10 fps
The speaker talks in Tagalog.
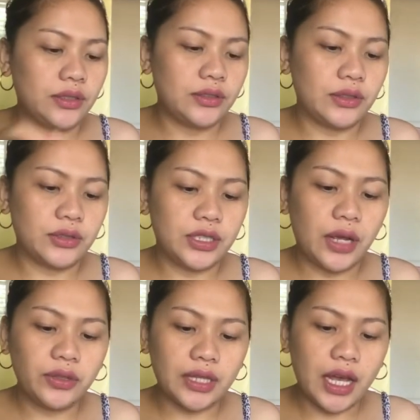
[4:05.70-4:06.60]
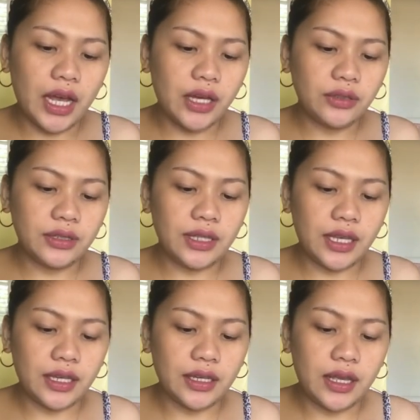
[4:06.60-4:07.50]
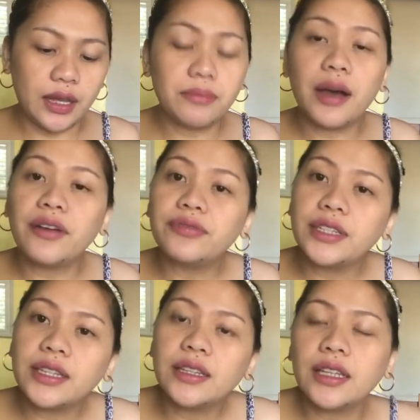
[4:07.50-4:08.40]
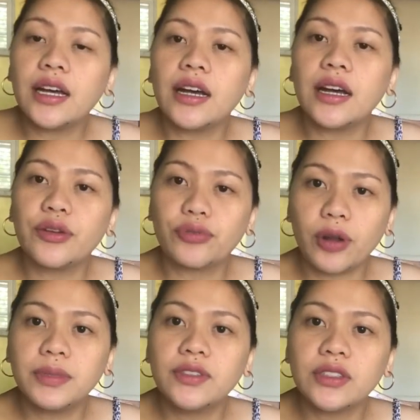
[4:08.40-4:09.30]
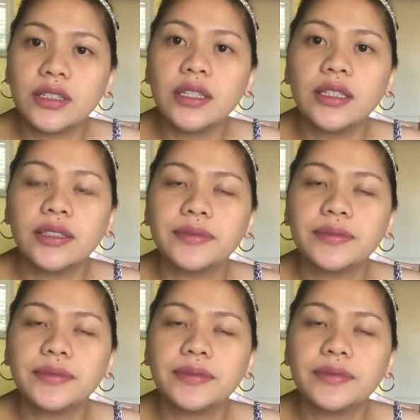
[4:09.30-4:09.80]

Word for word: so shout out ning Muffet uh, ah, Robinson